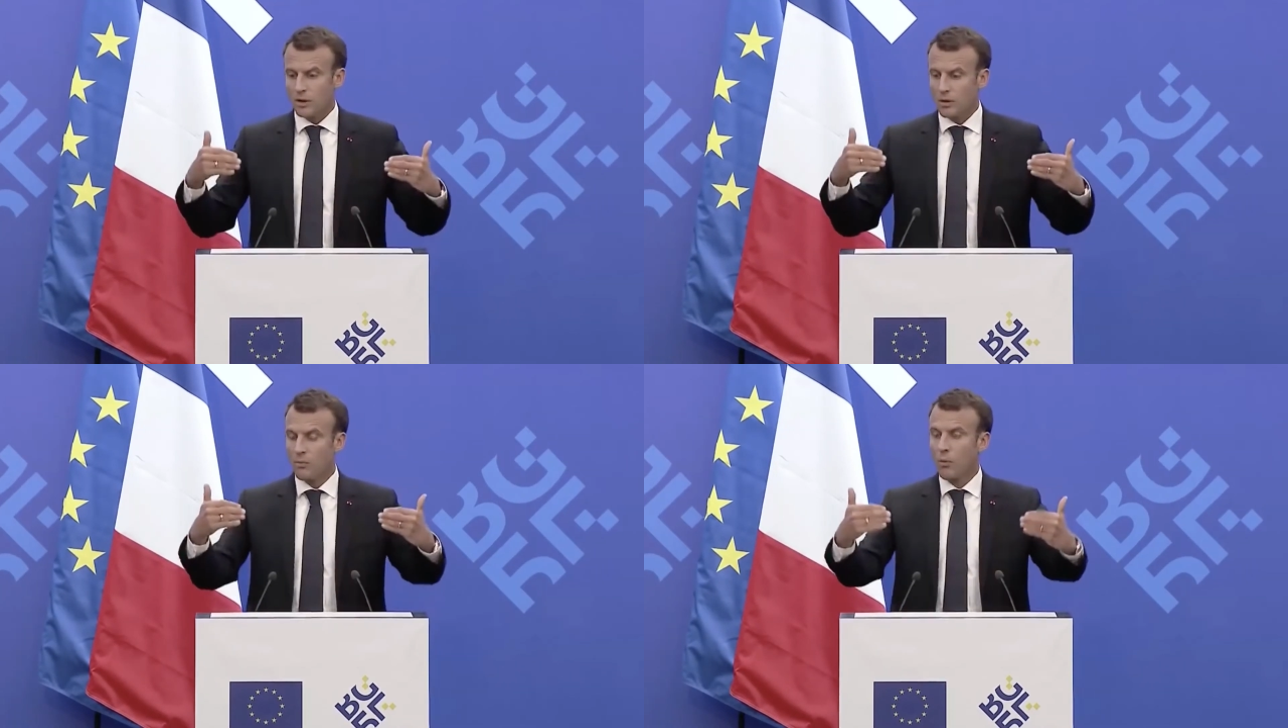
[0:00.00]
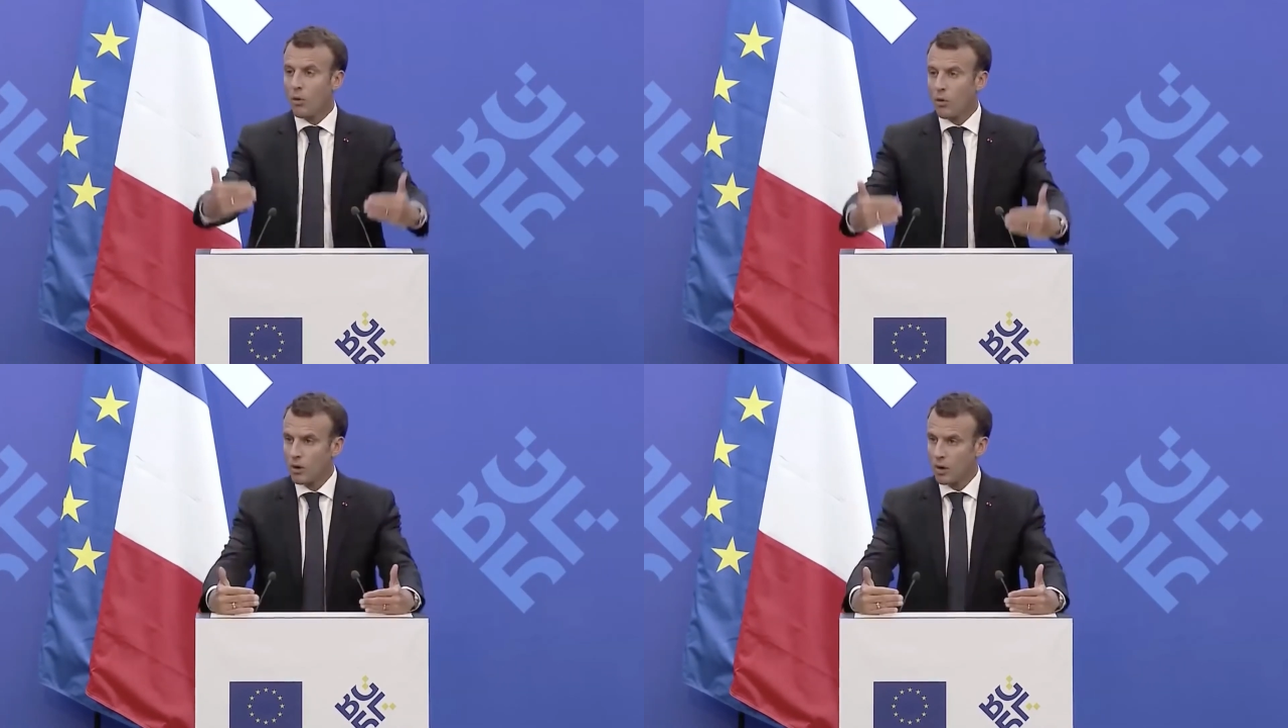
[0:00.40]
Mon
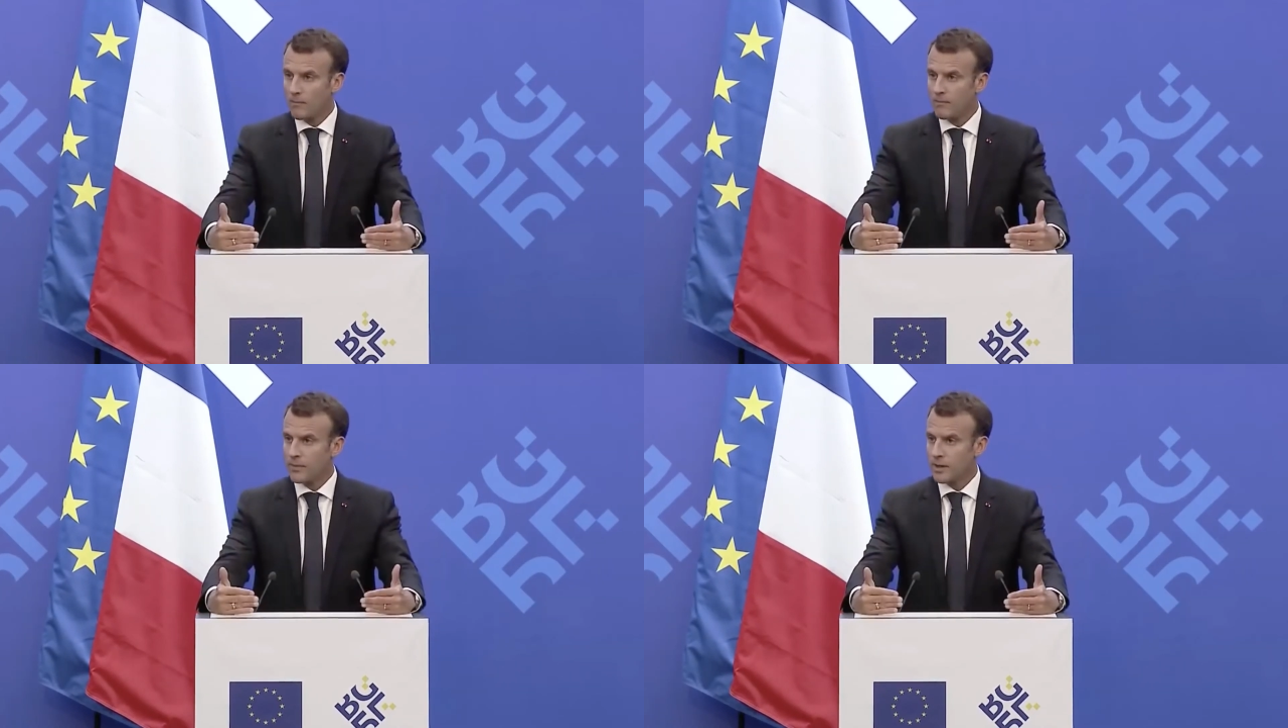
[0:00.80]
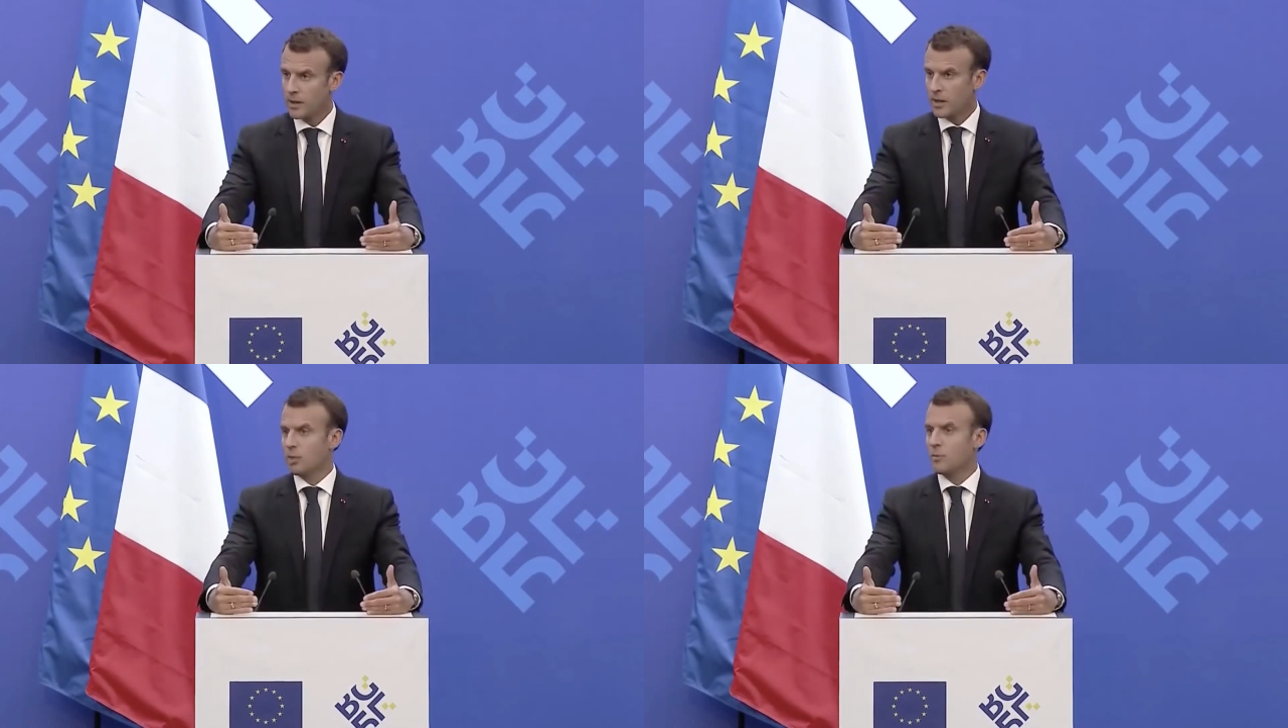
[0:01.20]
rôle
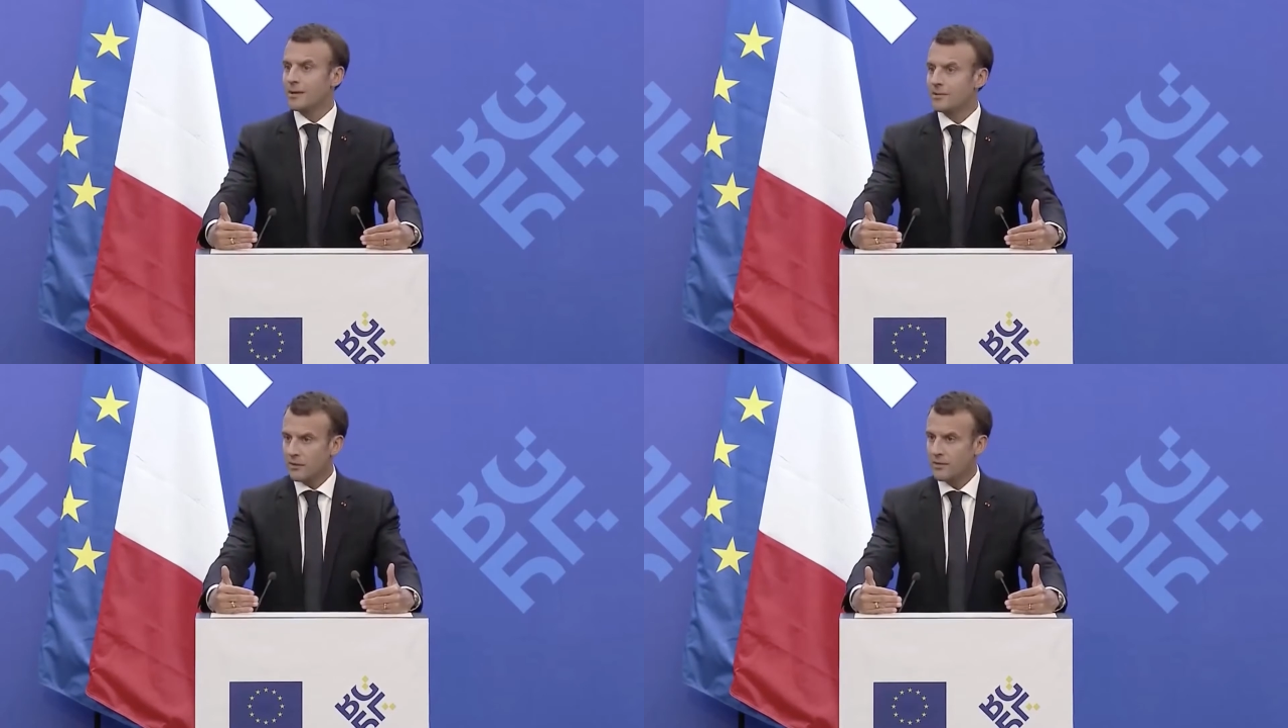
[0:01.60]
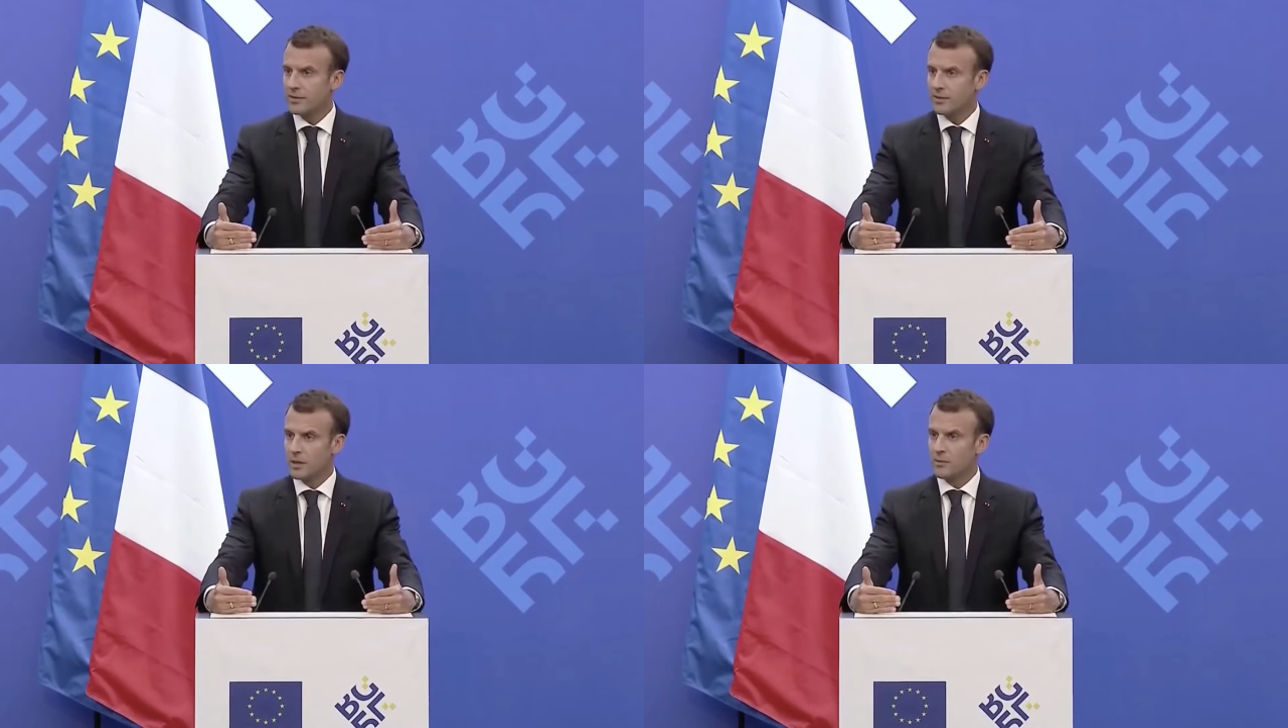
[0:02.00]
est de préserver
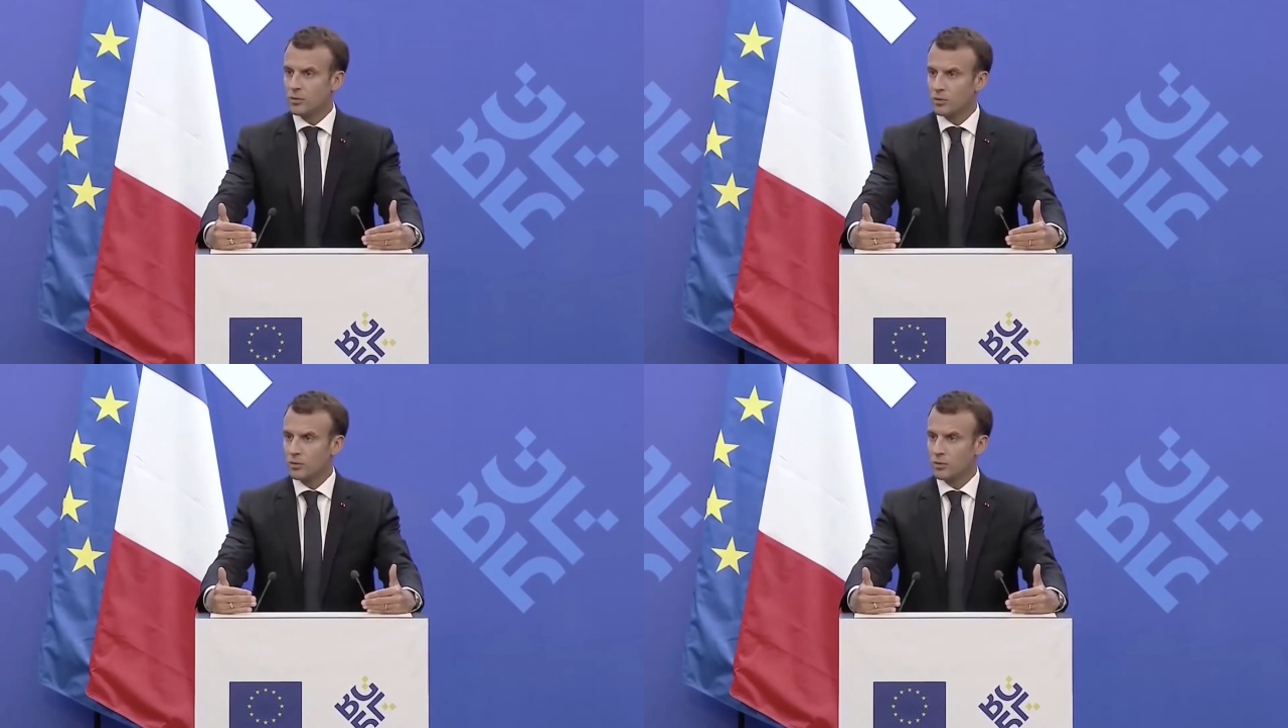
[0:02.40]
cet élément de